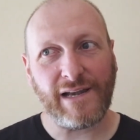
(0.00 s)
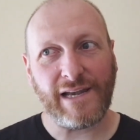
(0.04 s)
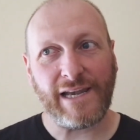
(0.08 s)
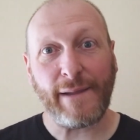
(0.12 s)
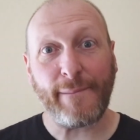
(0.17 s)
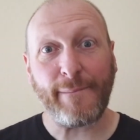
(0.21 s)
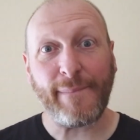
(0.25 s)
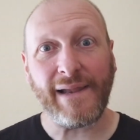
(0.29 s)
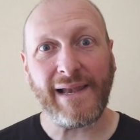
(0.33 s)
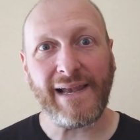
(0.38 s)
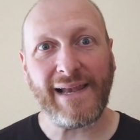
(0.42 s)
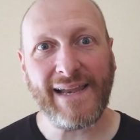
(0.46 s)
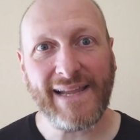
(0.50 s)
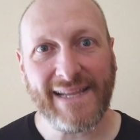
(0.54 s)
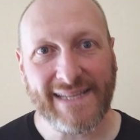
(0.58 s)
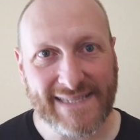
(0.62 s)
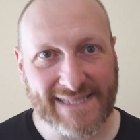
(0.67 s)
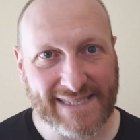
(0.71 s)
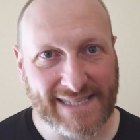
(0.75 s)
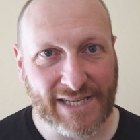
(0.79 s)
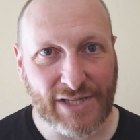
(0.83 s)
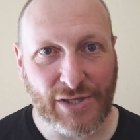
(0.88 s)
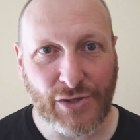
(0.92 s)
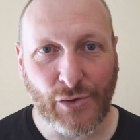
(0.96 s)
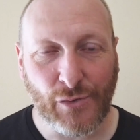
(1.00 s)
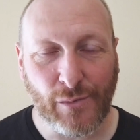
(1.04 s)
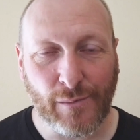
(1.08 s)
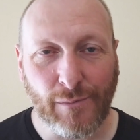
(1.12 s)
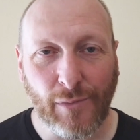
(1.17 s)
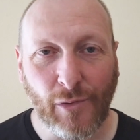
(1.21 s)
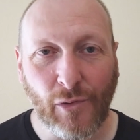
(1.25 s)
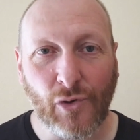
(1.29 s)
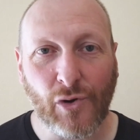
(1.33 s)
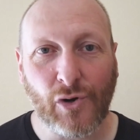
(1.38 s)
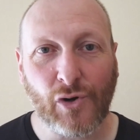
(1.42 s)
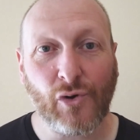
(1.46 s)
le bellezze di un
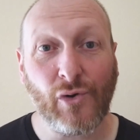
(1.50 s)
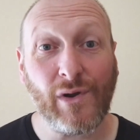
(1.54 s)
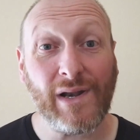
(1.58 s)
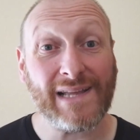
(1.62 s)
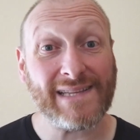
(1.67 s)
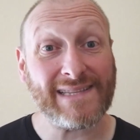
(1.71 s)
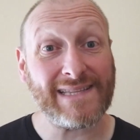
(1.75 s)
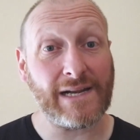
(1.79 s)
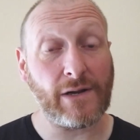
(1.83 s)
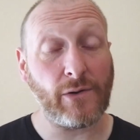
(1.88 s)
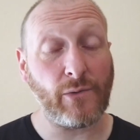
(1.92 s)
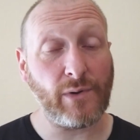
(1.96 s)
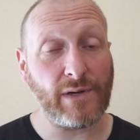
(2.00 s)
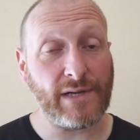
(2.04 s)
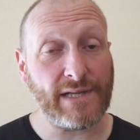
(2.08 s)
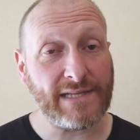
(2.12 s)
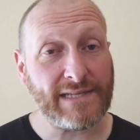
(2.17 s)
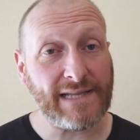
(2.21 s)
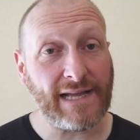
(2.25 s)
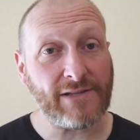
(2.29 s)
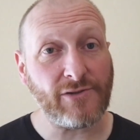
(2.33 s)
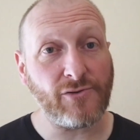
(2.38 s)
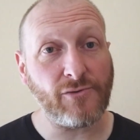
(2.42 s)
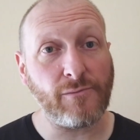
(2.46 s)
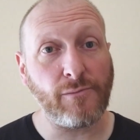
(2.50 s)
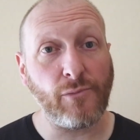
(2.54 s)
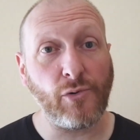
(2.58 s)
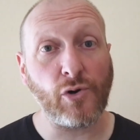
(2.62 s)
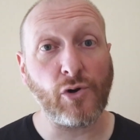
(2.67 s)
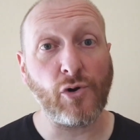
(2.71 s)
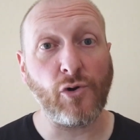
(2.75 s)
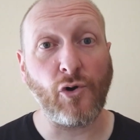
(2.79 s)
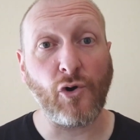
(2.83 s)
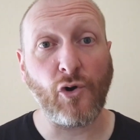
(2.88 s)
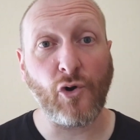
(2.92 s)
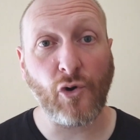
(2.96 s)
borgo e la tranquillità di un
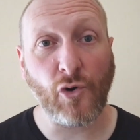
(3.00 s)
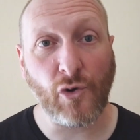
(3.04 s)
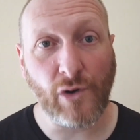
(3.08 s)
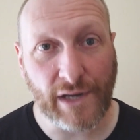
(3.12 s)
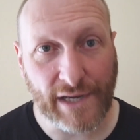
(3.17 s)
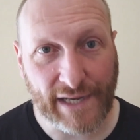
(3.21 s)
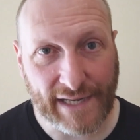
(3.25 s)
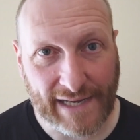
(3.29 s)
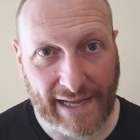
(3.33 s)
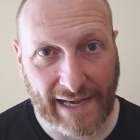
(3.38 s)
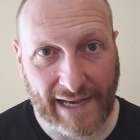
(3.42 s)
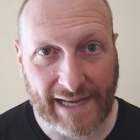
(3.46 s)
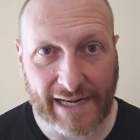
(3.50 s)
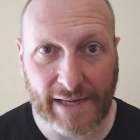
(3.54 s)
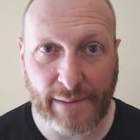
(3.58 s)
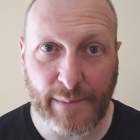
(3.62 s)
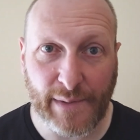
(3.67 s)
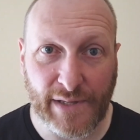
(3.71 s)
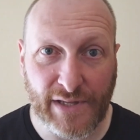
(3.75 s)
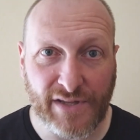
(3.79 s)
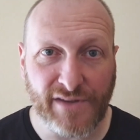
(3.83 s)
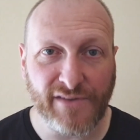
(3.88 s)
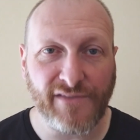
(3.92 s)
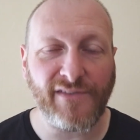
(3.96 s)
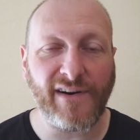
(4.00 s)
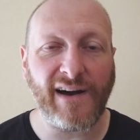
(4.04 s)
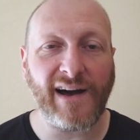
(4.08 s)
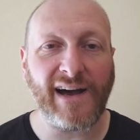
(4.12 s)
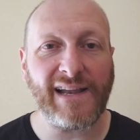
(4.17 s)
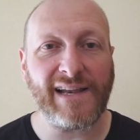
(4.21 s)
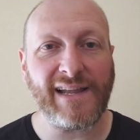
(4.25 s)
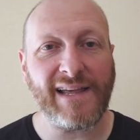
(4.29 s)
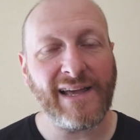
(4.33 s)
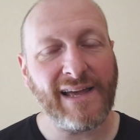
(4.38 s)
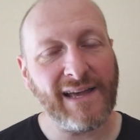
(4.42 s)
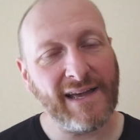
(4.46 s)
borgo collinare
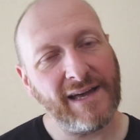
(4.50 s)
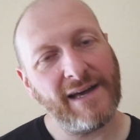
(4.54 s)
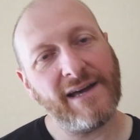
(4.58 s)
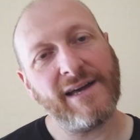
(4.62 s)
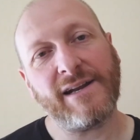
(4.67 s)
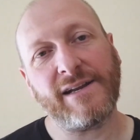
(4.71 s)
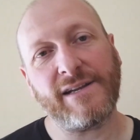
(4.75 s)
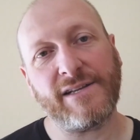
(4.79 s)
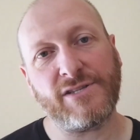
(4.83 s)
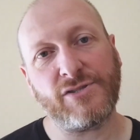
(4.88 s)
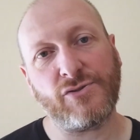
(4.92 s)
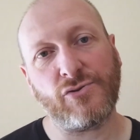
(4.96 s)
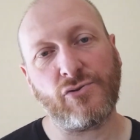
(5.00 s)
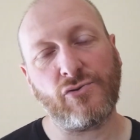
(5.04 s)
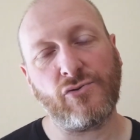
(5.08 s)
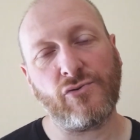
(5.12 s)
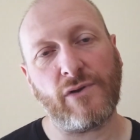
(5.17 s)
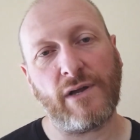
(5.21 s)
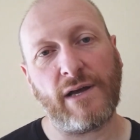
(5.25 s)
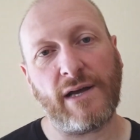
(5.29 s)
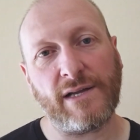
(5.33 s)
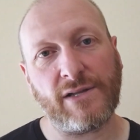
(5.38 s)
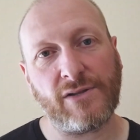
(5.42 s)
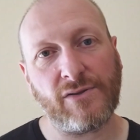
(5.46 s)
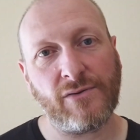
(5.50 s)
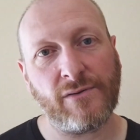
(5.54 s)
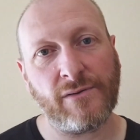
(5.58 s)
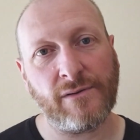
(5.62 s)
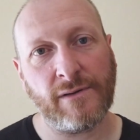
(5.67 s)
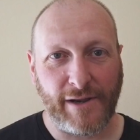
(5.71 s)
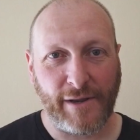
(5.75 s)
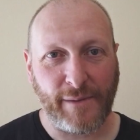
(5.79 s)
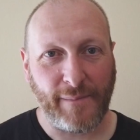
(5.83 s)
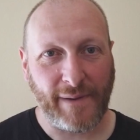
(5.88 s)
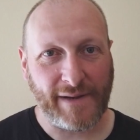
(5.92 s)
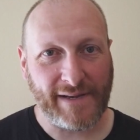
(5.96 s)
medievale ristrutturato.
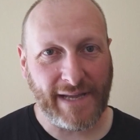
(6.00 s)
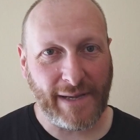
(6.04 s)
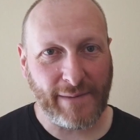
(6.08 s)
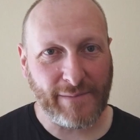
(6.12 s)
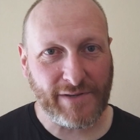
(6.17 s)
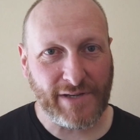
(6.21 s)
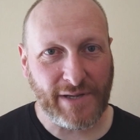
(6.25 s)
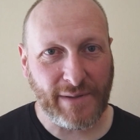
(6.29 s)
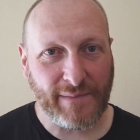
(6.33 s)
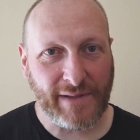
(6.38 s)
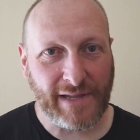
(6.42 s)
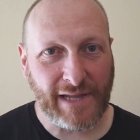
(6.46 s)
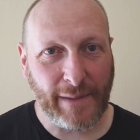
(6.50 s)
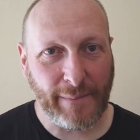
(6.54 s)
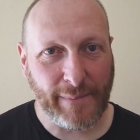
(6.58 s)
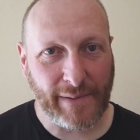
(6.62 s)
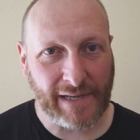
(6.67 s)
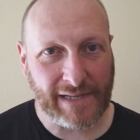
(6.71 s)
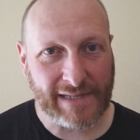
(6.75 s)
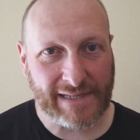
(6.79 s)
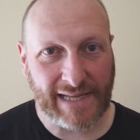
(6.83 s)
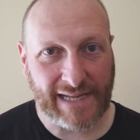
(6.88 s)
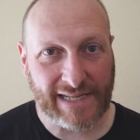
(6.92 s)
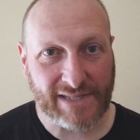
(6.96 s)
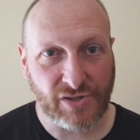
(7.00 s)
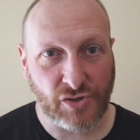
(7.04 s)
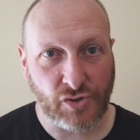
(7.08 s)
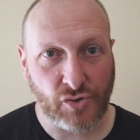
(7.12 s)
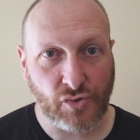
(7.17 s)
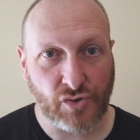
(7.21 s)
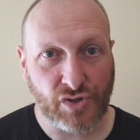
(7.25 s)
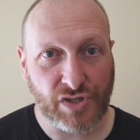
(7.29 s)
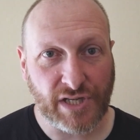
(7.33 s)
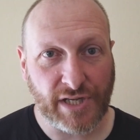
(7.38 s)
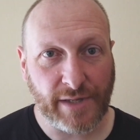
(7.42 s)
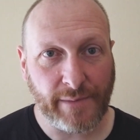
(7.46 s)
Rimaniamo in Emilia per il terzo
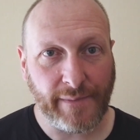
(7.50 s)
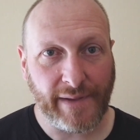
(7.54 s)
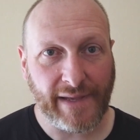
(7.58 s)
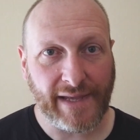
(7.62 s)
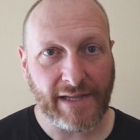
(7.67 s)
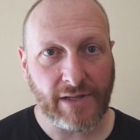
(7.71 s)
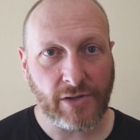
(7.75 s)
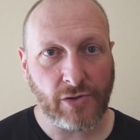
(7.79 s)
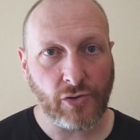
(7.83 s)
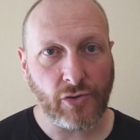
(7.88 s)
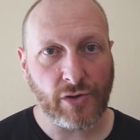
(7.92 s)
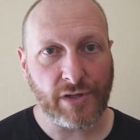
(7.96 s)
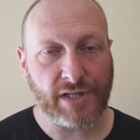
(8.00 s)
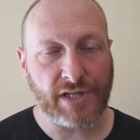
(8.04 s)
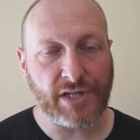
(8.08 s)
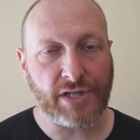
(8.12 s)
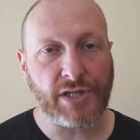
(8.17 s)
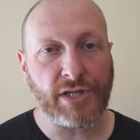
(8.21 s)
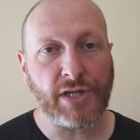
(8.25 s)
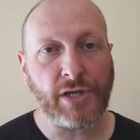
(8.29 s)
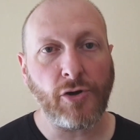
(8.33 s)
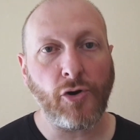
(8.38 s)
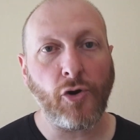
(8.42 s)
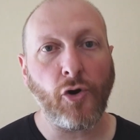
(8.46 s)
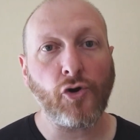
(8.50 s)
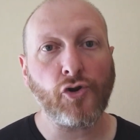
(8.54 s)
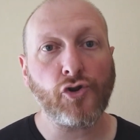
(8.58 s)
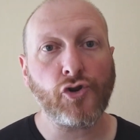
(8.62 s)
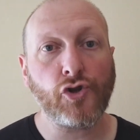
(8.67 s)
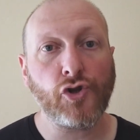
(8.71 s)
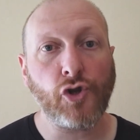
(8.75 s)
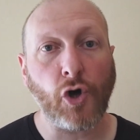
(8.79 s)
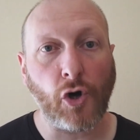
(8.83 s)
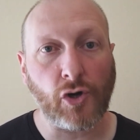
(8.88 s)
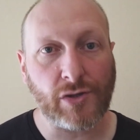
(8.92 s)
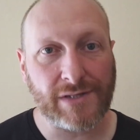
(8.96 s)
suggerimento e ti dico
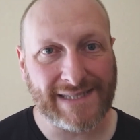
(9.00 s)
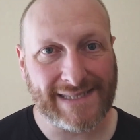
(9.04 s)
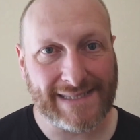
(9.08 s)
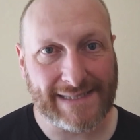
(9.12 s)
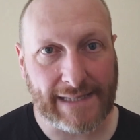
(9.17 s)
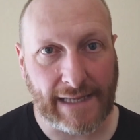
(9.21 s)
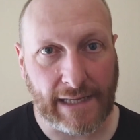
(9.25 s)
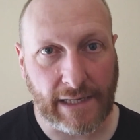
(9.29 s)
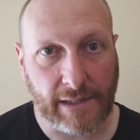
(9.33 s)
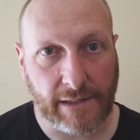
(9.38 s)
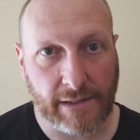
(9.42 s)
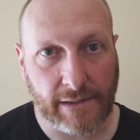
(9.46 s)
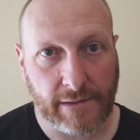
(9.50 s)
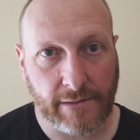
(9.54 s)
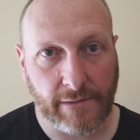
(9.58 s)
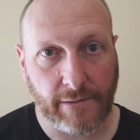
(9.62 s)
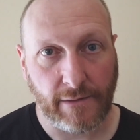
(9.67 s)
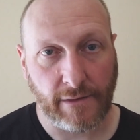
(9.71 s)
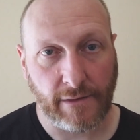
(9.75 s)
Dozza,